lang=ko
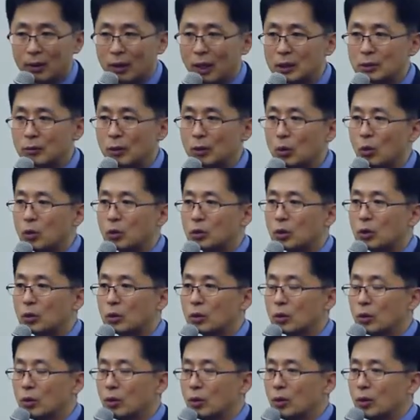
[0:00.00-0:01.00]
하지만
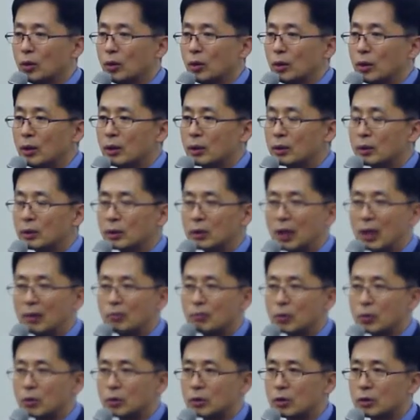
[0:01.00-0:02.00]
농촌도 그렇게
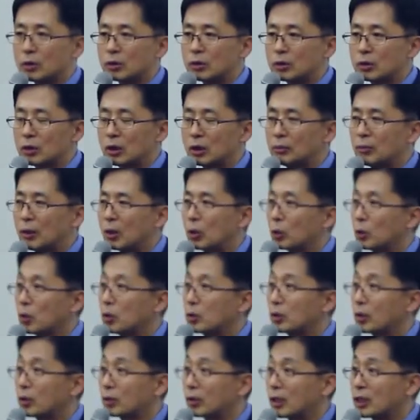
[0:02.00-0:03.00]
함으로써 처음엔
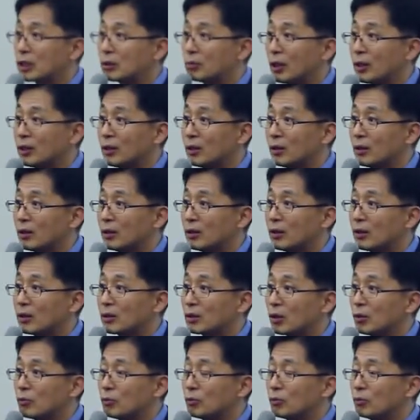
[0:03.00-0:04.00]
고통스럽겠지만
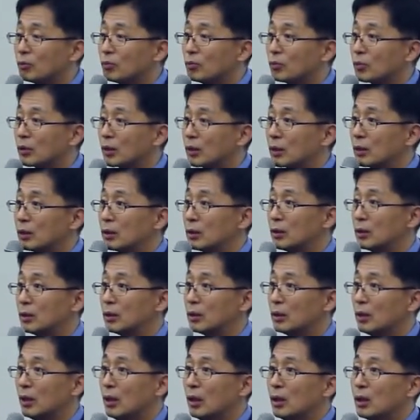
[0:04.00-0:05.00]
좀
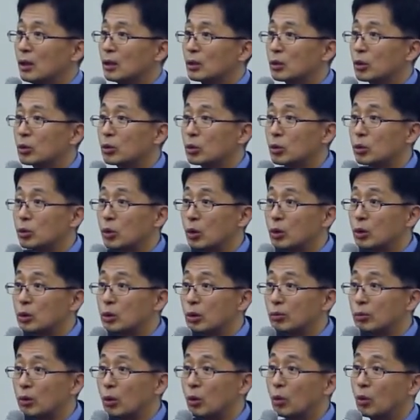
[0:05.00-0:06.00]
그 소득 구조를
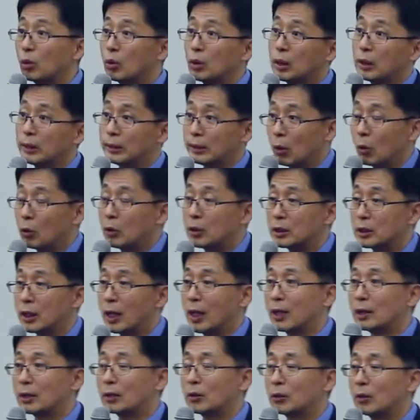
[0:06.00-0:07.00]
좀 더
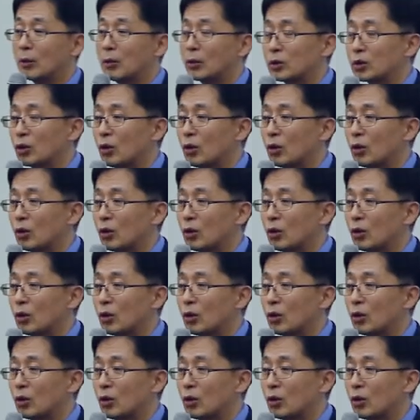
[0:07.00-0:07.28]
올리자. 그리고